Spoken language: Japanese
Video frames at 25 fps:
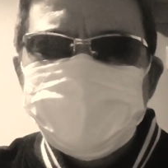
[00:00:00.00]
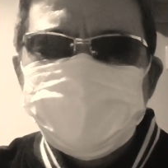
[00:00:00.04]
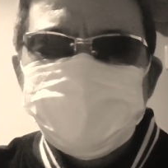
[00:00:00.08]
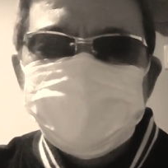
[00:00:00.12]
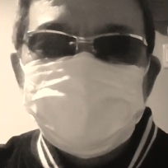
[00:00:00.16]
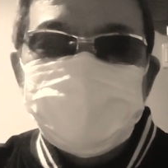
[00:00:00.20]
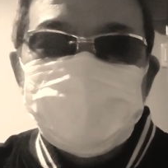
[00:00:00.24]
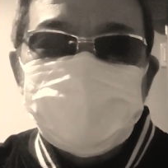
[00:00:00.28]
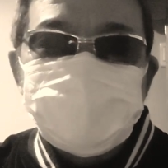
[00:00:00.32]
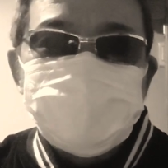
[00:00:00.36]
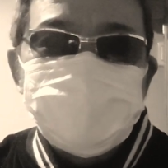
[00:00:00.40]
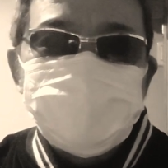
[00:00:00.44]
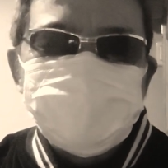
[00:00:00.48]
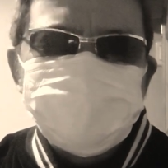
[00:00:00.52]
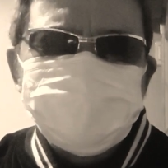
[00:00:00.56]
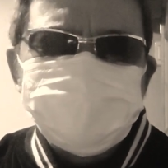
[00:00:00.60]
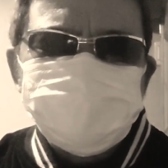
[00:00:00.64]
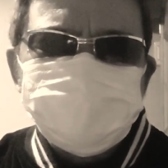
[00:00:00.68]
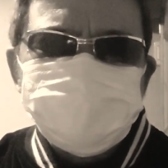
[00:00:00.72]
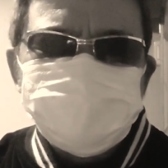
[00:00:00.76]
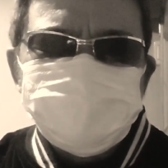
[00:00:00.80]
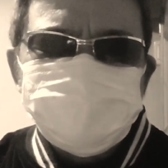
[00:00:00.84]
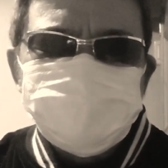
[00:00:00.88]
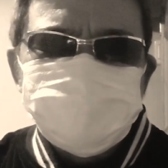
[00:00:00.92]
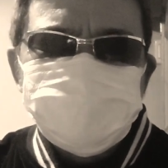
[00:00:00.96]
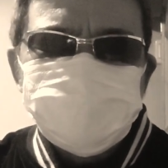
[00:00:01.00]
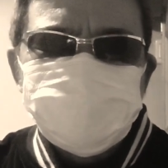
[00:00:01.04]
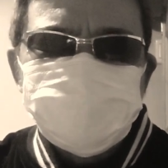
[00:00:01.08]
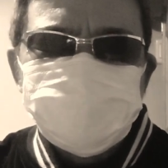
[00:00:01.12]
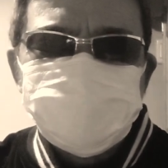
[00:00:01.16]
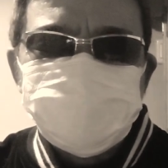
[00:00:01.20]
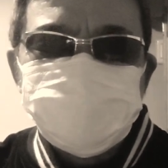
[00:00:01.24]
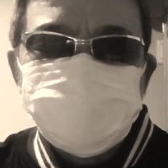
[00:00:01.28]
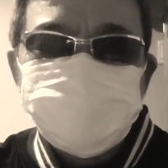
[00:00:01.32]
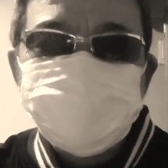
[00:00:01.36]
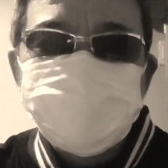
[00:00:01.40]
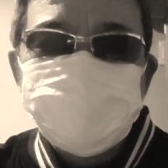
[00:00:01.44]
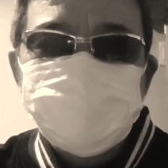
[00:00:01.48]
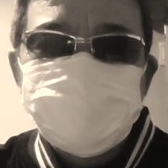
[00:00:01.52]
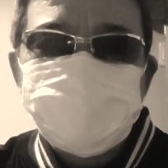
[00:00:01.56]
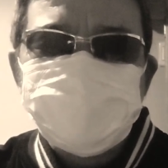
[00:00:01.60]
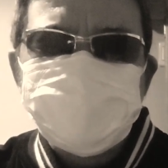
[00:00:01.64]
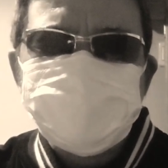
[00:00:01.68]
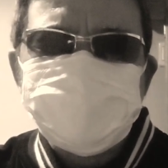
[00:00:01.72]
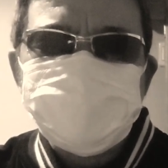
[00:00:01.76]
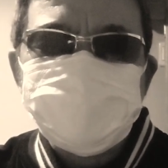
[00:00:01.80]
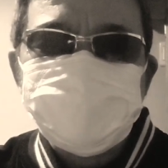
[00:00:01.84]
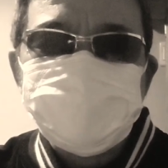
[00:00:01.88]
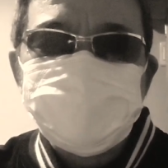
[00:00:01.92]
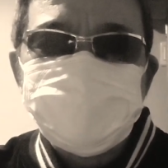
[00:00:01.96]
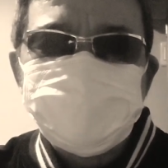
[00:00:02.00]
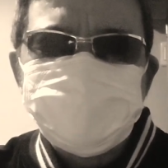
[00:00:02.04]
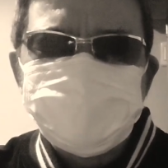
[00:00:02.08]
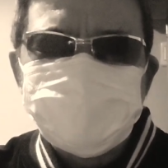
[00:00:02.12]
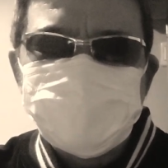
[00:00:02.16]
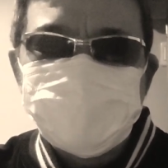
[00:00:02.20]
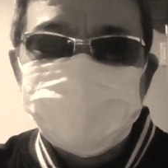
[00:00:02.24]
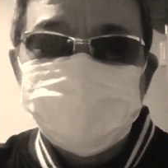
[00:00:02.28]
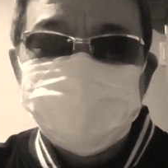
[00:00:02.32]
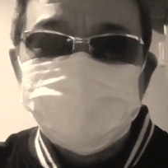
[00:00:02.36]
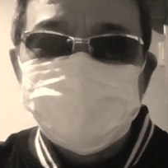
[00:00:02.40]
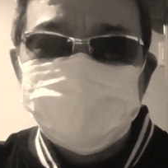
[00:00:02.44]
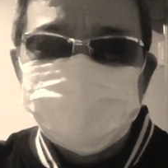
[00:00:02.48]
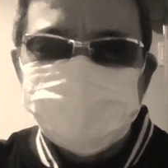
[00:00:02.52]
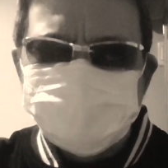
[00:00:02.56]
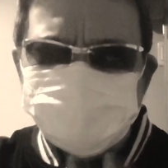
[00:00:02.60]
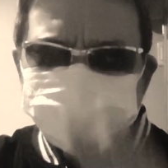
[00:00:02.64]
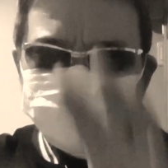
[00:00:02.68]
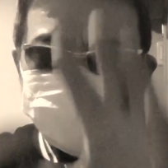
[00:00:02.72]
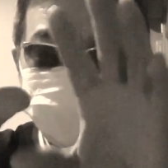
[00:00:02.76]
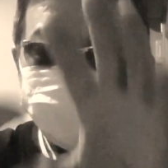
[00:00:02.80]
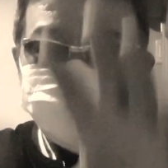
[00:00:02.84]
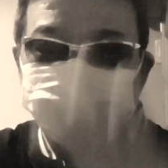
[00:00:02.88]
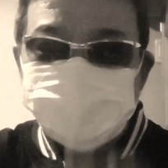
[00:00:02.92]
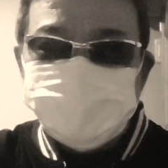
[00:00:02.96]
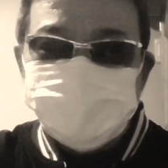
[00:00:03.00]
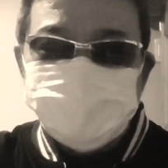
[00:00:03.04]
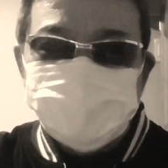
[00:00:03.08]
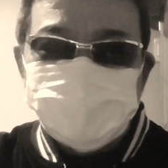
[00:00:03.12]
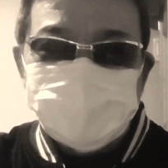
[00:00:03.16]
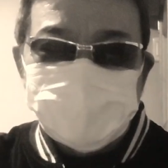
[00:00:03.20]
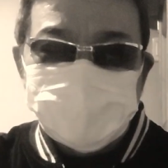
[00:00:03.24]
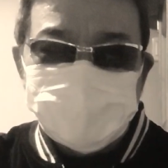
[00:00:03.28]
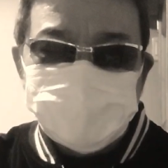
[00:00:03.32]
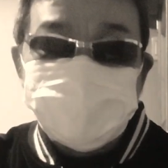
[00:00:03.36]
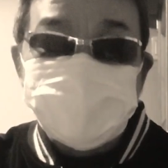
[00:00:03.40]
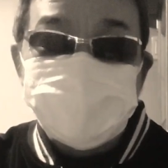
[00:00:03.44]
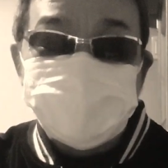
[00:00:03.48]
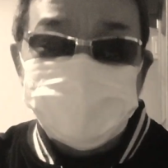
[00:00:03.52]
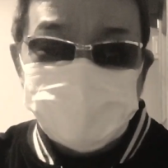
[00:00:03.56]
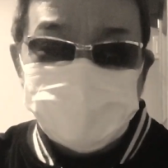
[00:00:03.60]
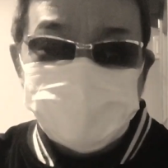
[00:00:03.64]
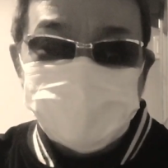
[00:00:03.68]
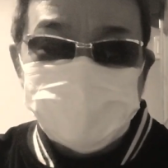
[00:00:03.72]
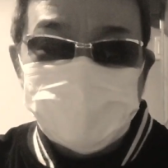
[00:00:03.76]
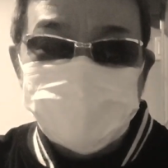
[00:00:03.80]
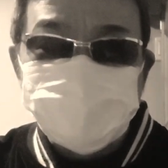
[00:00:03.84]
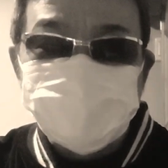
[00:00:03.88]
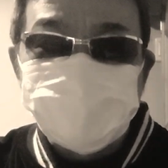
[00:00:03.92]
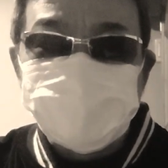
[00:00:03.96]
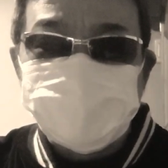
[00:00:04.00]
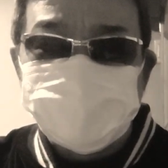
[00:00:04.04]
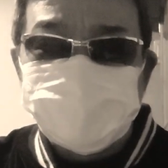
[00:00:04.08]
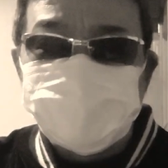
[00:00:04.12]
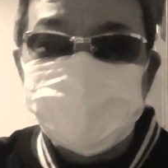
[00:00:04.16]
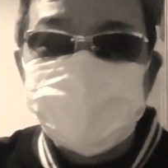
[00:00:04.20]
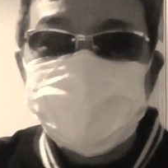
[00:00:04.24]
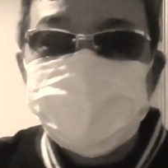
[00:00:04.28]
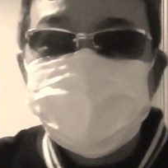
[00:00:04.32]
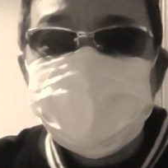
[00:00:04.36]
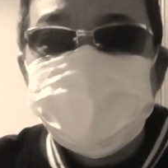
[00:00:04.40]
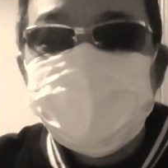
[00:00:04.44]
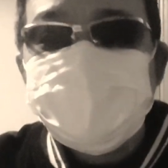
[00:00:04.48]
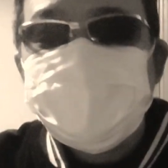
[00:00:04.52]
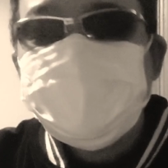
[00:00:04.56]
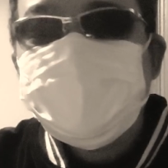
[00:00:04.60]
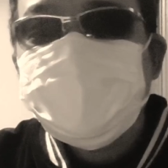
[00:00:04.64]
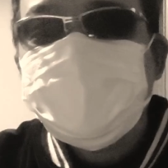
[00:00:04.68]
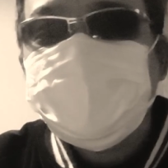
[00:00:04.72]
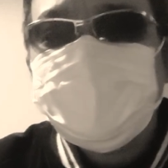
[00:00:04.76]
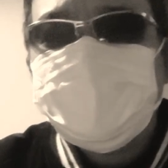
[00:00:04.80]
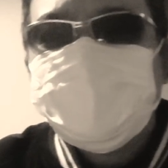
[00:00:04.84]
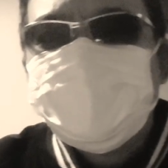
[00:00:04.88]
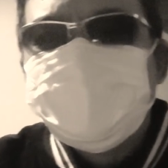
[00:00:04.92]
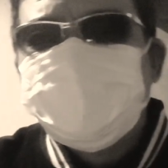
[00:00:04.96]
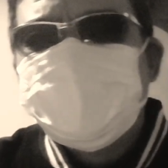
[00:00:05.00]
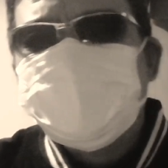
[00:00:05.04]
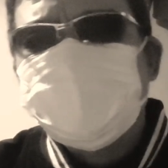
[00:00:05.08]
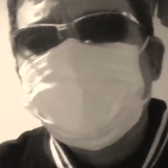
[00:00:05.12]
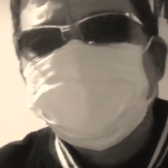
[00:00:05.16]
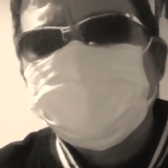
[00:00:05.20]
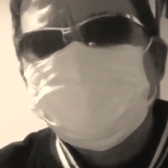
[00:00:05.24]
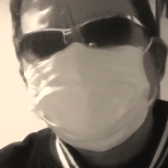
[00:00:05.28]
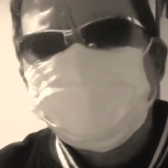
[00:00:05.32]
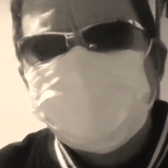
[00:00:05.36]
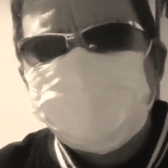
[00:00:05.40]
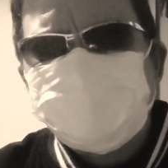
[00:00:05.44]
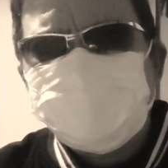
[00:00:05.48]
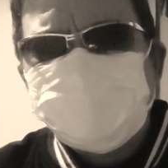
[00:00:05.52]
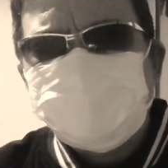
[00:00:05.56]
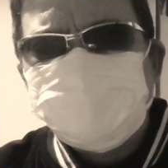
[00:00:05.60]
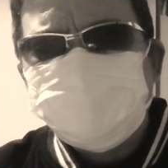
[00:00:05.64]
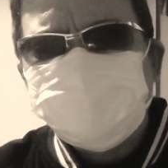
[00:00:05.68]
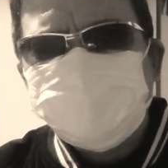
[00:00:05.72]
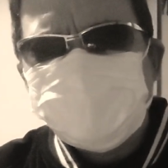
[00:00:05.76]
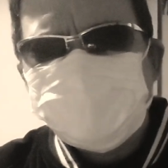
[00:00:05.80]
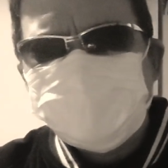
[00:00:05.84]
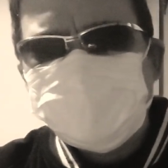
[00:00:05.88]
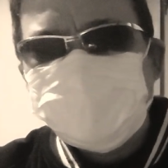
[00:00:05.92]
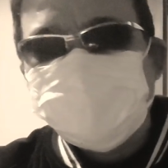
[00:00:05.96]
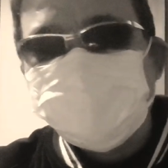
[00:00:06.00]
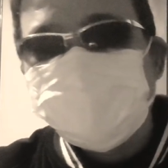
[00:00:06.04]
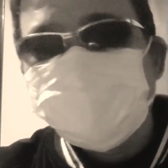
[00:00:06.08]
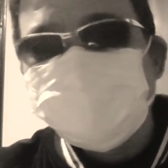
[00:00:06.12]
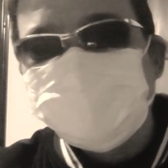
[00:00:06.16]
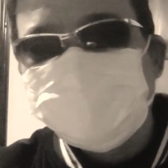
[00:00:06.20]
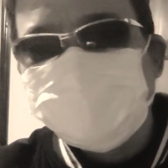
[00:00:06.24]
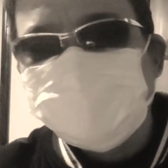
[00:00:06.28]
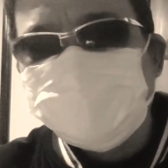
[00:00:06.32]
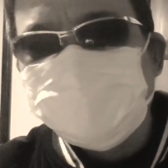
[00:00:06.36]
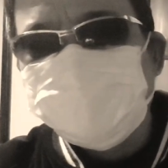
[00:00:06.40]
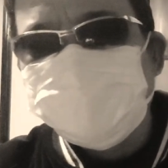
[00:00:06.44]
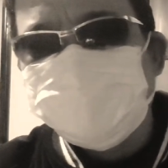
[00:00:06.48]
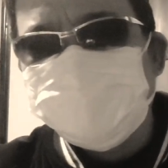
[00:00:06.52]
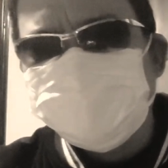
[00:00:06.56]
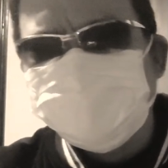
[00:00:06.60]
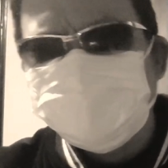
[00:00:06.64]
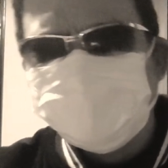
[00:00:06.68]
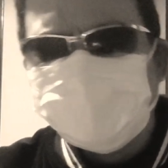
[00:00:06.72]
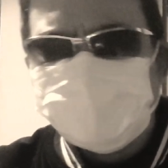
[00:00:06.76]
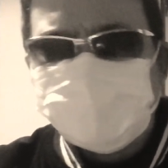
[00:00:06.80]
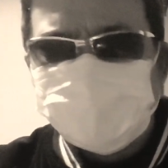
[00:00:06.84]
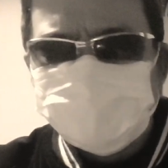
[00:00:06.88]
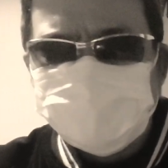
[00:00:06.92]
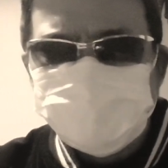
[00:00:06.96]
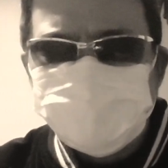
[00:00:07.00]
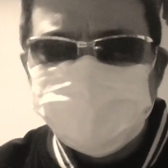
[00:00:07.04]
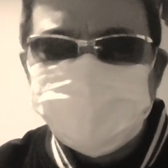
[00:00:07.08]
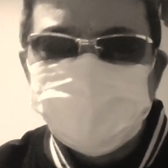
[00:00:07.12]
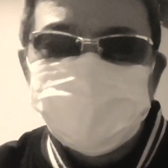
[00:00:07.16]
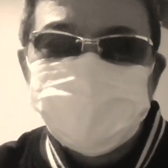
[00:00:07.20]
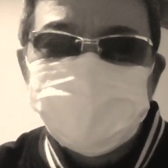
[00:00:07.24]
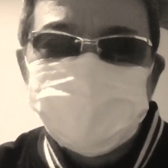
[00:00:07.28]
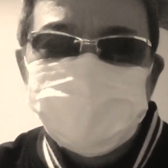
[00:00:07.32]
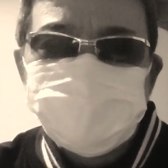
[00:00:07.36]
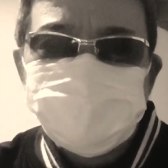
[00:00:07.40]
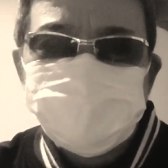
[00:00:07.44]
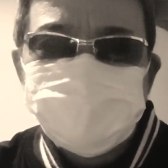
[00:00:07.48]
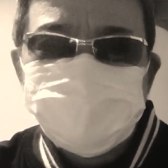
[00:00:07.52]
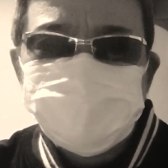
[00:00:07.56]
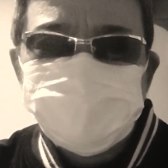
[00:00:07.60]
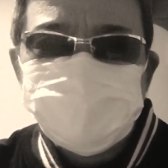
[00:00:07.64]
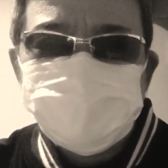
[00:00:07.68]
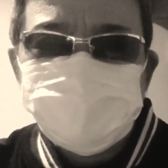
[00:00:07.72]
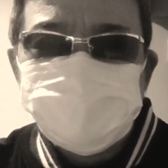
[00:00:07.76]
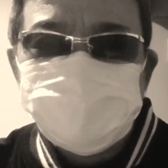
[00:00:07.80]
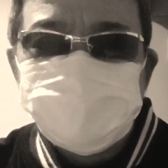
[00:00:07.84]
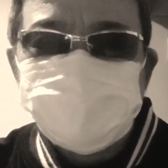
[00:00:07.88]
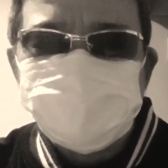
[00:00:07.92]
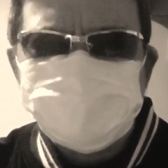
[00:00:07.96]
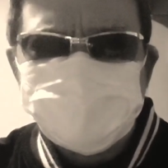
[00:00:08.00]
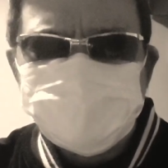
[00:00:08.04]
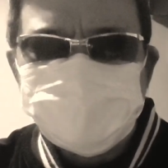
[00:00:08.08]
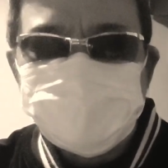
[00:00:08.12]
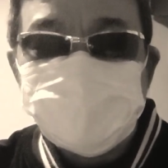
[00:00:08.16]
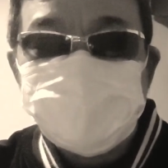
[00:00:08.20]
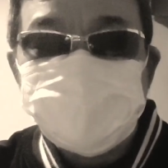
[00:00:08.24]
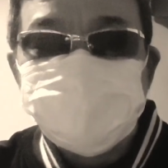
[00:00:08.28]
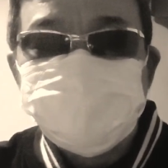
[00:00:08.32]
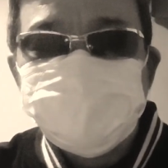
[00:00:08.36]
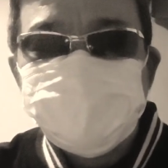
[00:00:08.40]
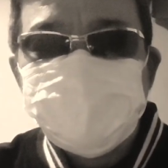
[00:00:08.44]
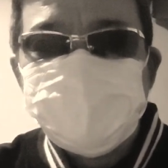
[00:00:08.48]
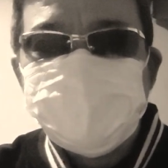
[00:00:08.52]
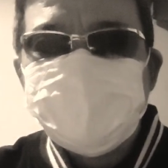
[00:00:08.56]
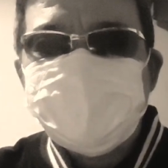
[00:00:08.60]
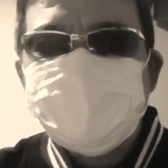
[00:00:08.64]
えっと、仲良くしてライブをこう楽しむ方がいいんですけどやっぱりねあの性格的なもんで俺もそうやけどよそのライブ行った時に